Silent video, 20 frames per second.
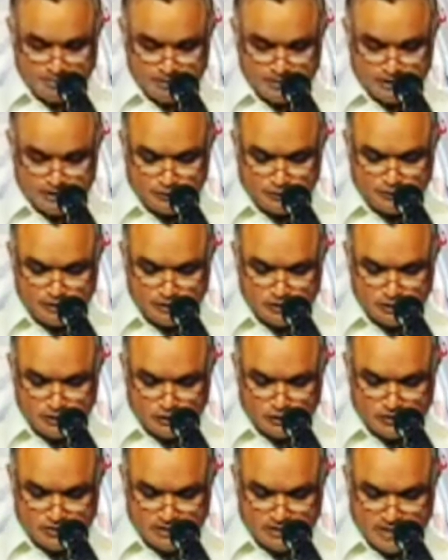కాబట్టి
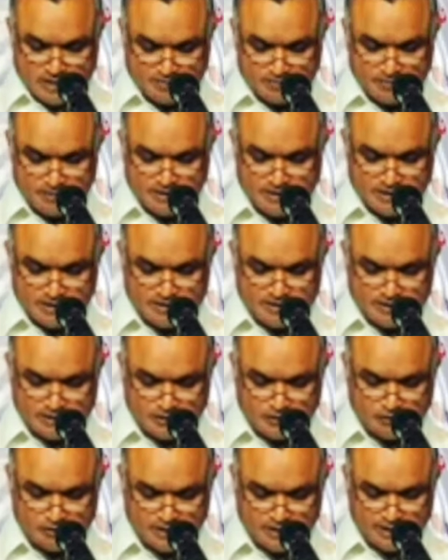యూదులలో సామాన్య
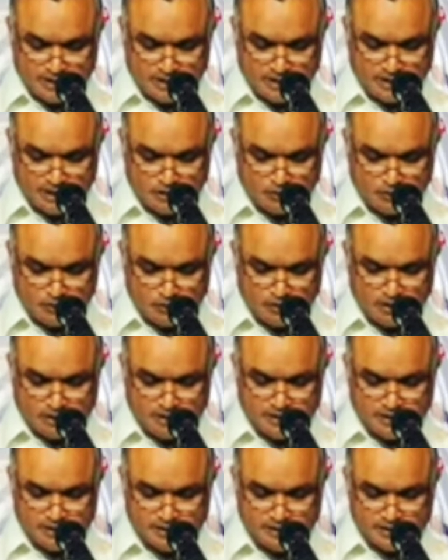జనులు ఆయన అక్కడ
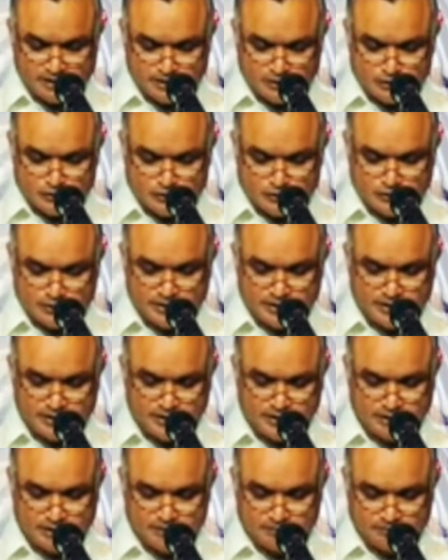ఉన్నాడని
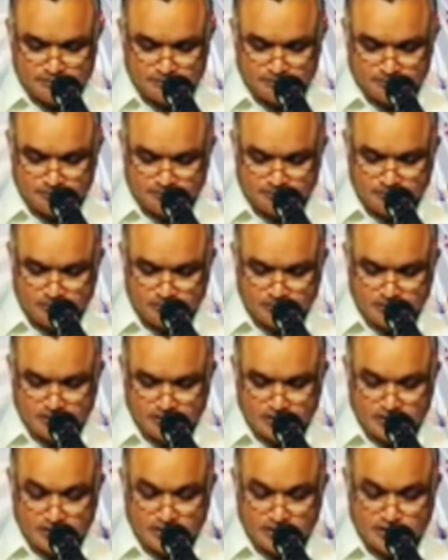తెలుసుకుని
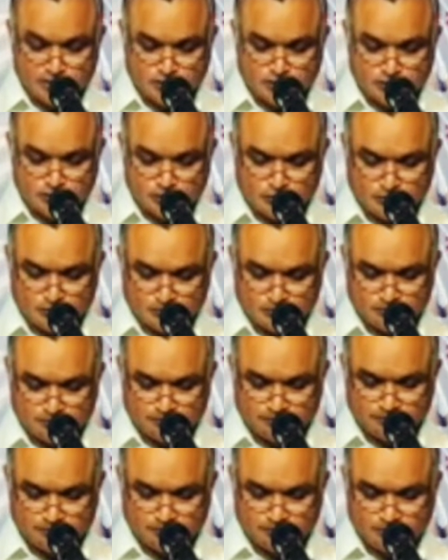యేసును
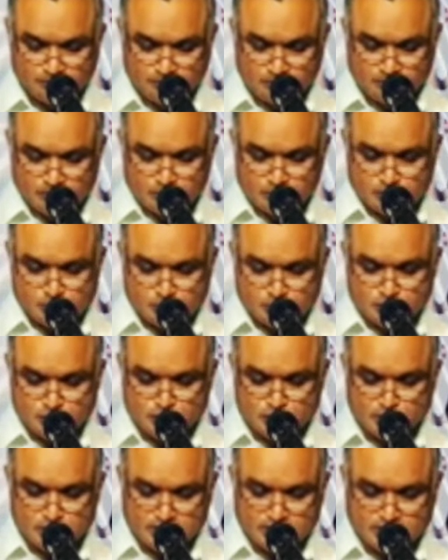
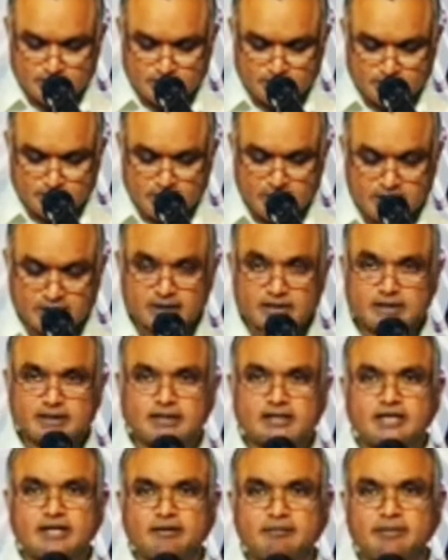చూచుటకు
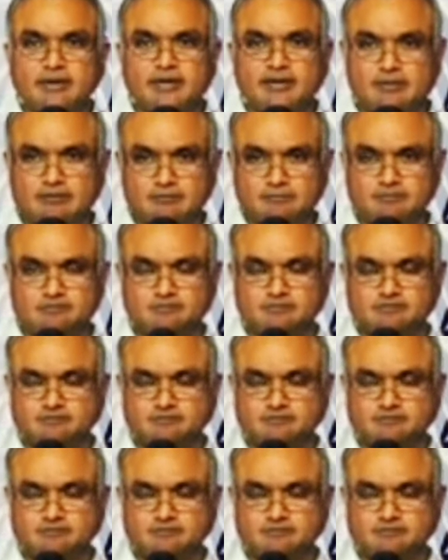మాత్రమే